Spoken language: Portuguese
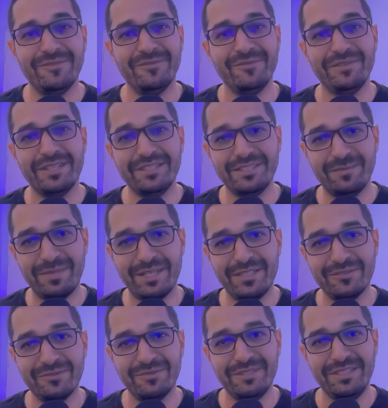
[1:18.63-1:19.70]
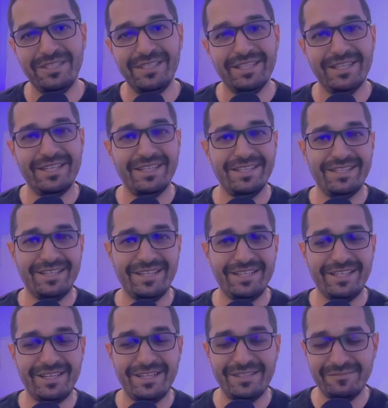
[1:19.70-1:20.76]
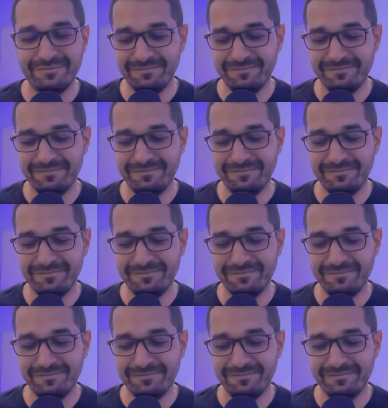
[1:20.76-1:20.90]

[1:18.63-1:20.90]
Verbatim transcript: Um grande abraço e até lá!